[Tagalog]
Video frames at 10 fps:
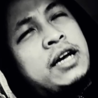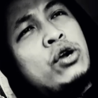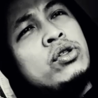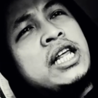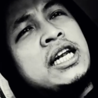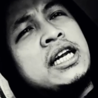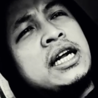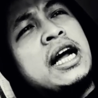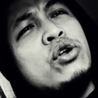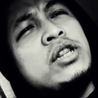Ganon
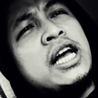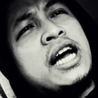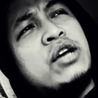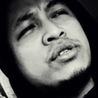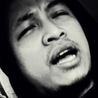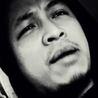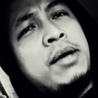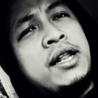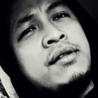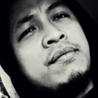din ganun din kayo sa
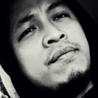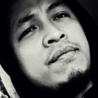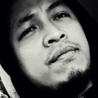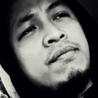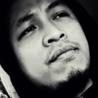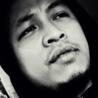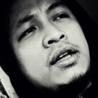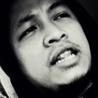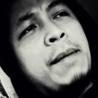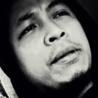amin. Mm,
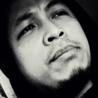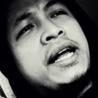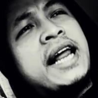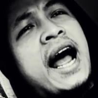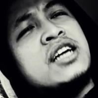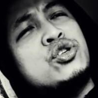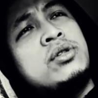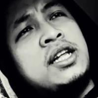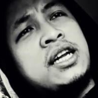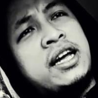dapat may
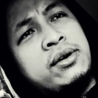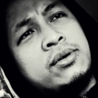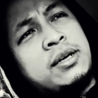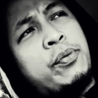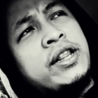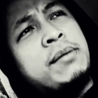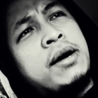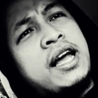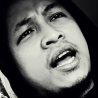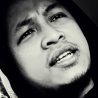reaction din kayo sa pwedeng
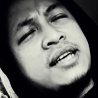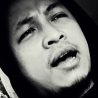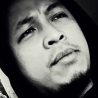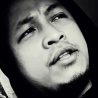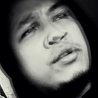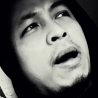mangyari sa amin.